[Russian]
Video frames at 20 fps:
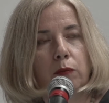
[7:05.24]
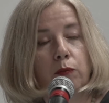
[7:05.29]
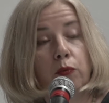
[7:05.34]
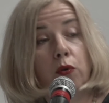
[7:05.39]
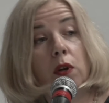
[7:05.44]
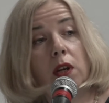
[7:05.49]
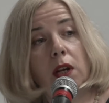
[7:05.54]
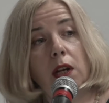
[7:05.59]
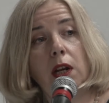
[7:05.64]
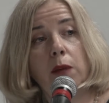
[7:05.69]

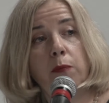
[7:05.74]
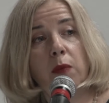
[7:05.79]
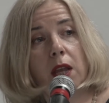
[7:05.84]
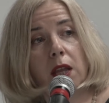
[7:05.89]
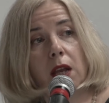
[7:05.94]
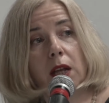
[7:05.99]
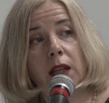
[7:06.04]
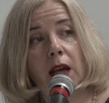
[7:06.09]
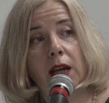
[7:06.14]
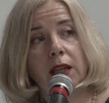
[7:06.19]
более или
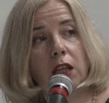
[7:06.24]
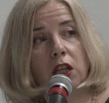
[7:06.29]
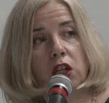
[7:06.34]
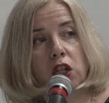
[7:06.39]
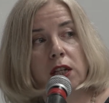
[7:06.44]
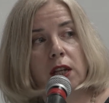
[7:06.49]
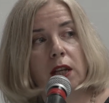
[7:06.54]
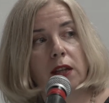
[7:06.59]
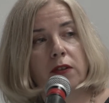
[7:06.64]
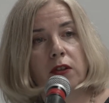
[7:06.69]
менее
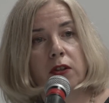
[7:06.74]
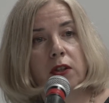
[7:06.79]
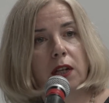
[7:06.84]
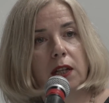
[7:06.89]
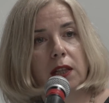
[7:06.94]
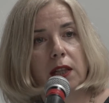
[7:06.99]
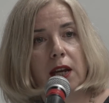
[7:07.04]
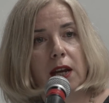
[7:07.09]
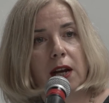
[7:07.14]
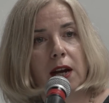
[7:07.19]
логичное
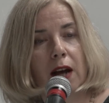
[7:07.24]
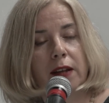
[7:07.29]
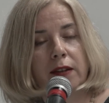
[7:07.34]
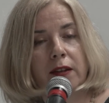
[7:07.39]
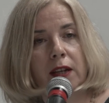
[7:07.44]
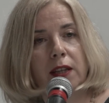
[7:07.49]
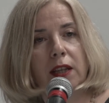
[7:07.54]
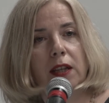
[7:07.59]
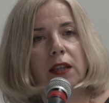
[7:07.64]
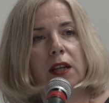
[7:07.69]
целое,
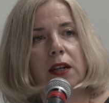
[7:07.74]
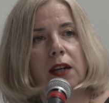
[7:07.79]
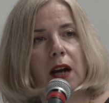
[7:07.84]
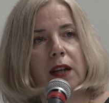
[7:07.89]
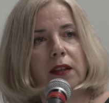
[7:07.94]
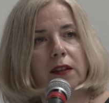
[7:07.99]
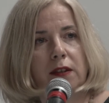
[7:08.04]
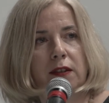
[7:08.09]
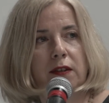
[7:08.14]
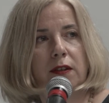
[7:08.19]
хотя не до
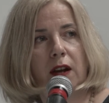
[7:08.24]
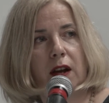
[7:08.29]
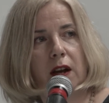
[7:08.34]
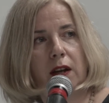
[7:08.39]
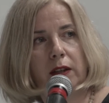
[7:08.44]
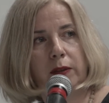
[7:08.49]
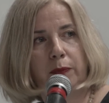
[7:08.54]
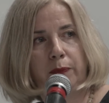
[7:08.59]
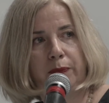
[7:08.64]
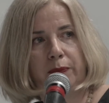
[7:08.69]
конца.